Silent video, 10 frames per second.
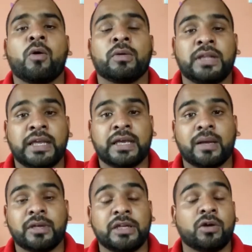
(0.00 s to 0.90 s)
और
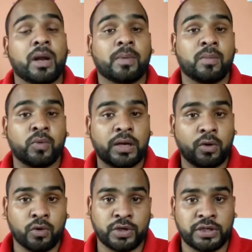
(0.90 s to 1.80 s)
देखेगा भी नहीं और आपका मोबाइल
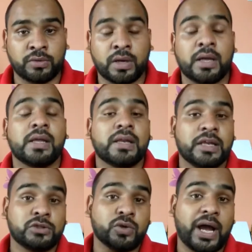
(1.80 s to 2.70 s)
ऑन ही नहीं होगा
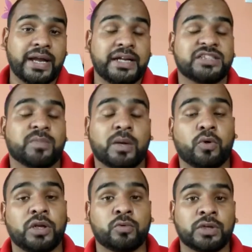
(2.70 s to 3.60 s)
लेकिन जो हाई एंड
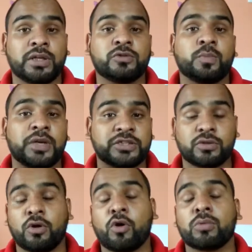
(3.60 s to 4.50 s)
स्मार्टफोन है उनके जो फेस
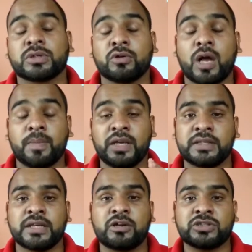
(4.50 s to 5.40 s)
अनलॉक का ऑप्शन है काफ़ी
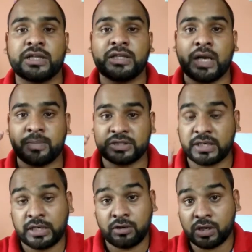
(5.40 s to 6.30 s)
अच्छा है और साथ ही काफ़ी
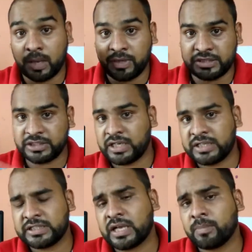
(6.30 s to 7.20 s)
सटीक और काफ़ी अच्छे
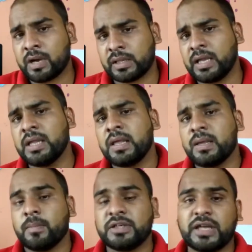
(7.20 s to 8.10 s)
तरीके से काम करता है
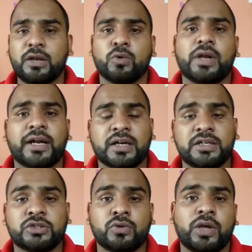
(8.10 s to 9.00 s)
फिर चाहे लो लाइट
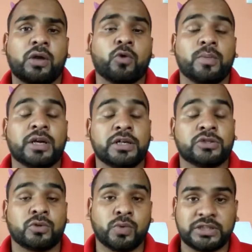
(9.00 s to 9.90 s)
कंडीशन हो या कोई भी
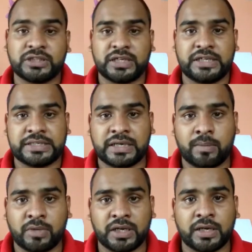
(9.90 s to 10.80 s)
कंडीशन हो वो अच्छे तरीके से
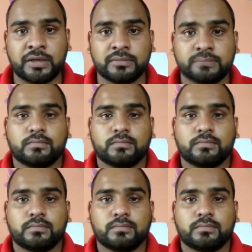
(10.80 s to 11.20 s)
काम करेगा